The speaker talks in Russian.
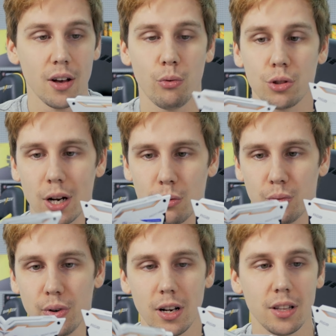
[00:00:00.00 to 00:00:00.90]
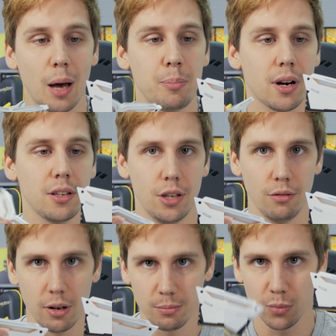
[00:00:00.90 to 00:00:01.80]
Вот так вот выглядит
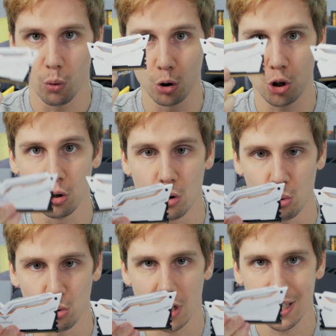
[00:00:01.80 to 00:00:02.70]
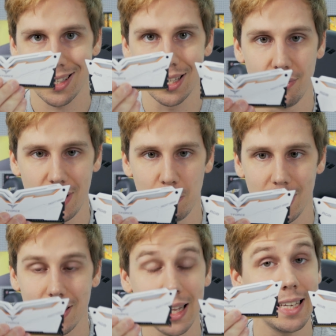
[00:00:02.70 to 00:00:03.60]
оператива, очень круто,
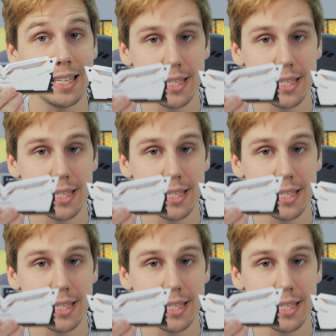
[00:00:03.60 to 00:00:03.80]
современно и